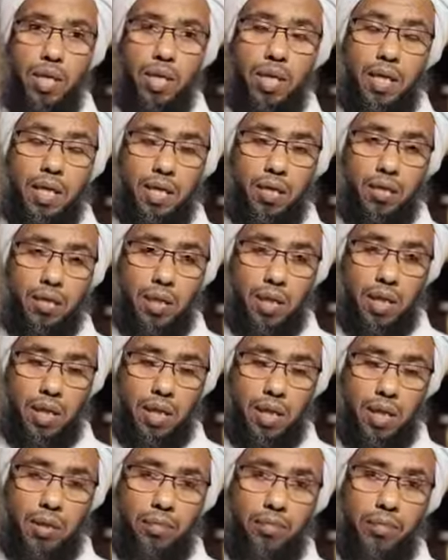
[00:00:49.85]
هذا
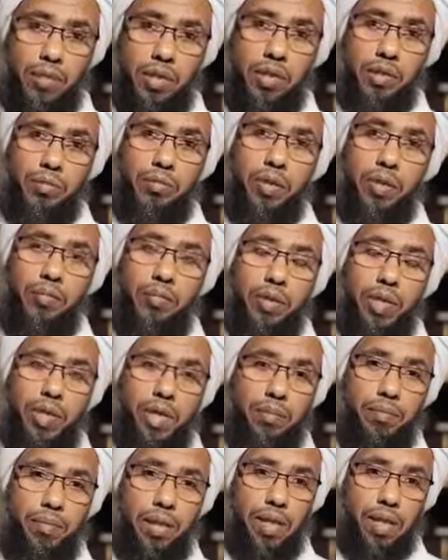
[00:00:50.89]
الطعام نعمة من
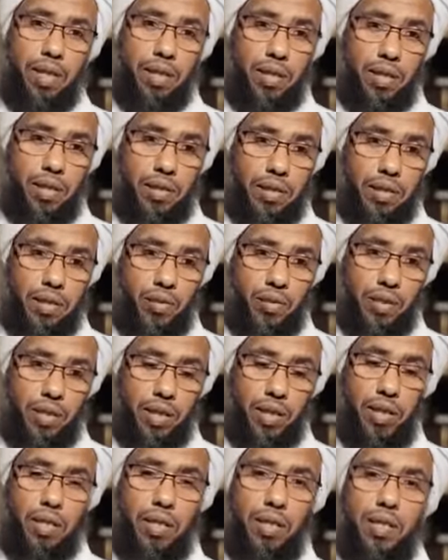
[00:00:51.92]
نعم الله عز
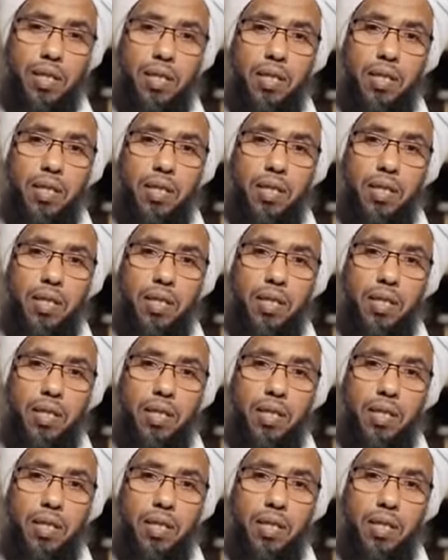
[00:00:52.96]
وجل